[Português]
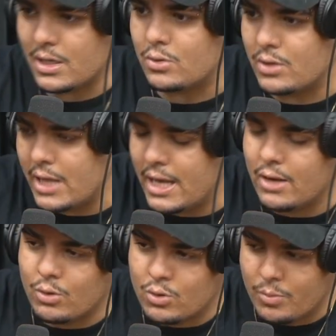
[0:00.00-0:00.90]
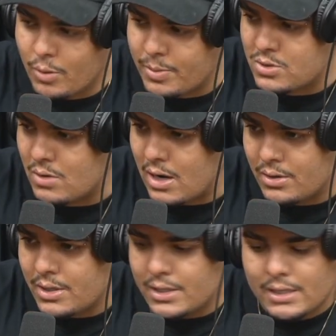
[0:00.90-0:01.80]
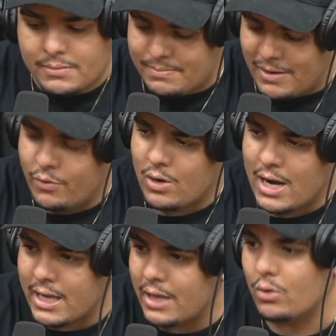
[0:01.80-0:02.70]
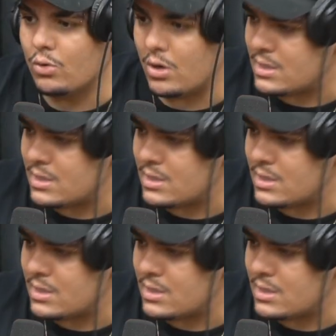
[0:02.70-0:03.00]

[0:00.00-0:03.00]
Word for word: Tanto ah, dele tá. quanto o meu pessoal. Verdade. Pra focar aqui.